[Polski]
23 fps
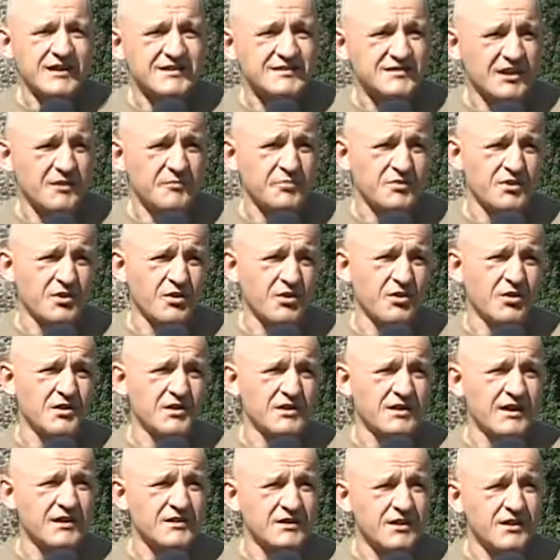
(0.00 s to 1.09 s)
Następne,
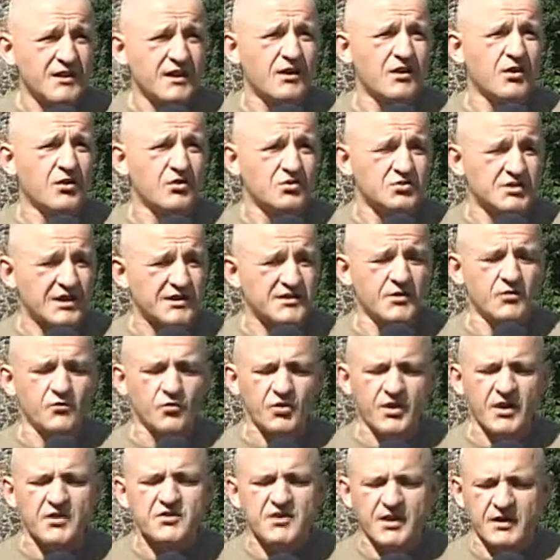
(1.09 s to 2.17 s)
jedyne, ostatnie
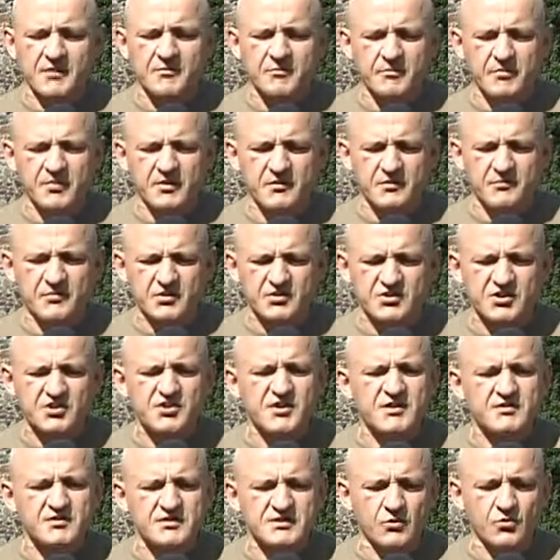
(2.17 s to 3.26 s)
ujęcie, jakim y, y,
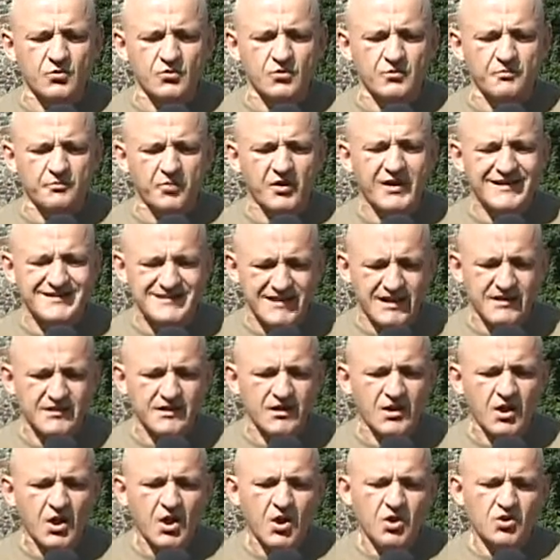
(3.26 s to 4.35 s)
dziedziniec został
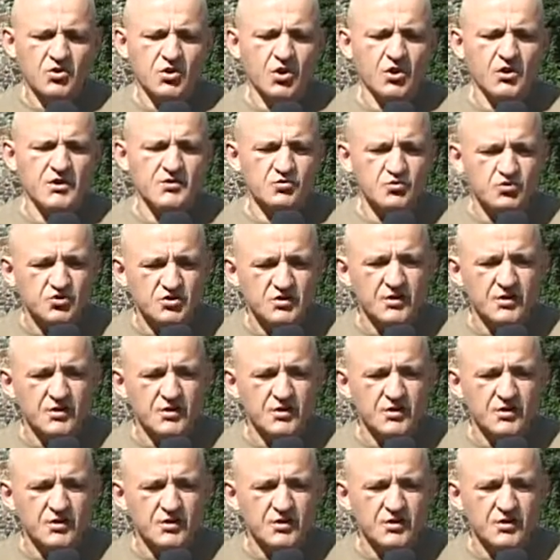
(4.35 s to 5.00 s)
pokazany, to jest